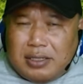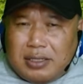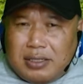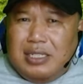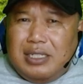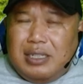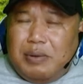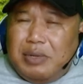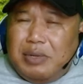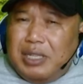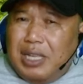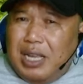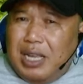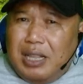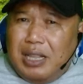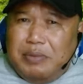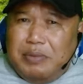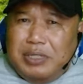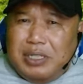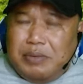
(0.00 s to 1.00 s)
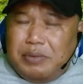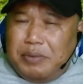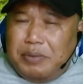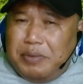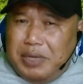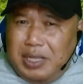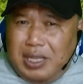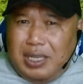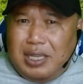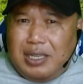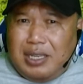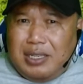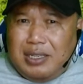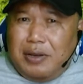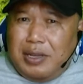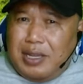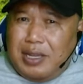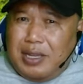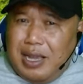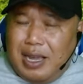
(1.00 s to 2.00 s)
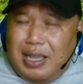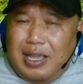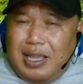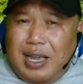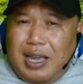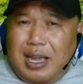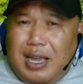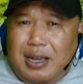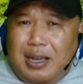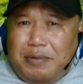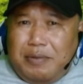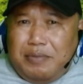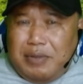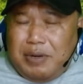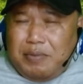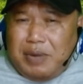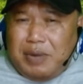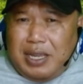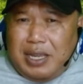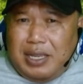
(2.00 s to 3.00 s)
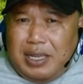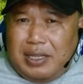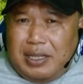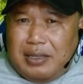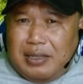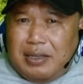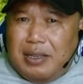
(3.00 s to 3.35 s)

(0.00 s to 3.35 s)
Sobat alam bisa memilih gaya bermain